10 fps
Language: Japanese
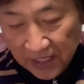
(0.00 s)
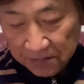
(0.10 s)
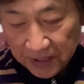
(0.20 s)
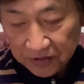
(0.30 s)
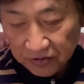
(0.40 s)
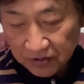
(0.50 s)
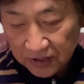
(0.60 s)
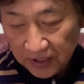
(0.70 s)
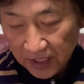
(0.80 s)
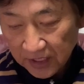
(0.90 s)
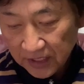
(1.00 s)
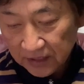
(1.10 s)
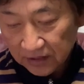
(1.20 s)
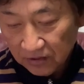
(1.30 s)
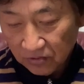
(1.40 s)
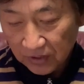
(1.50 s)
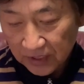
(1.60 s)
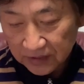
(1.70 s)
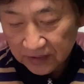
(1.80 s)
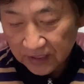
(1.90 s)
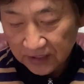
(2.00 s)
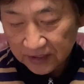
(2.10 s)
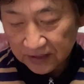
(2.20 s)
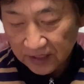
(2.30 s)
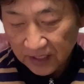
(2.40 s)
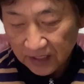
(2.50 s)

まあ、11年間の打率がですね